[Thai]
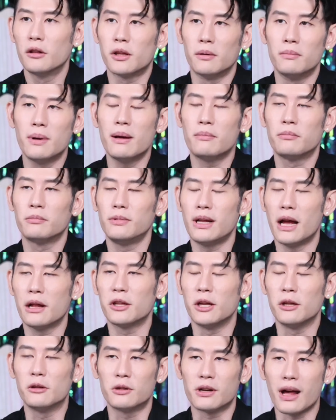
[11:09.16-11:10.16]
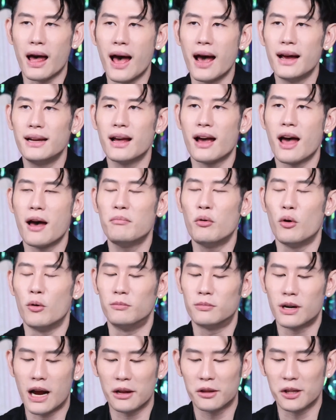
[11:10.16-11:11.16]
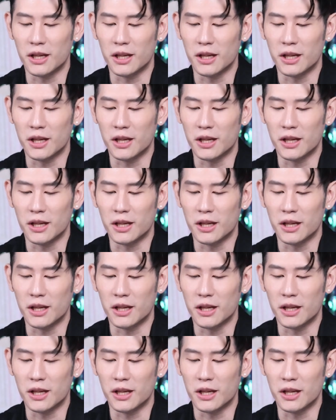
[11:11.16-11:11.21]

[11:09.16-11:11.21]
สำหรับราศีสุดท้ายนะครับผมรา